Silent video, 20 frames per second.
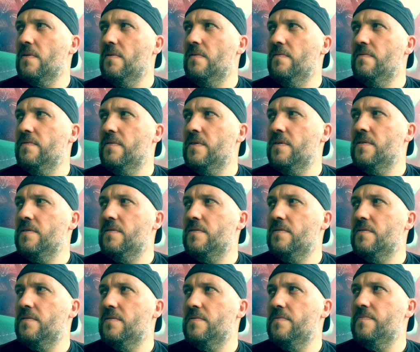No
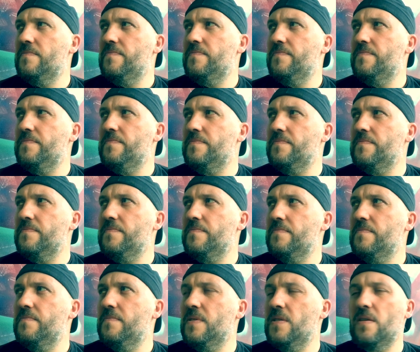więc
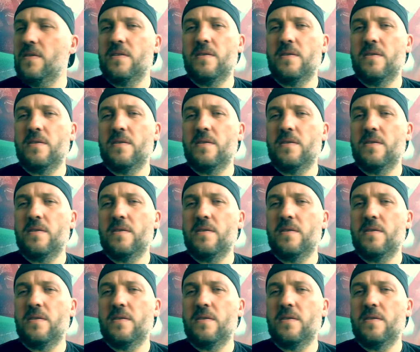my też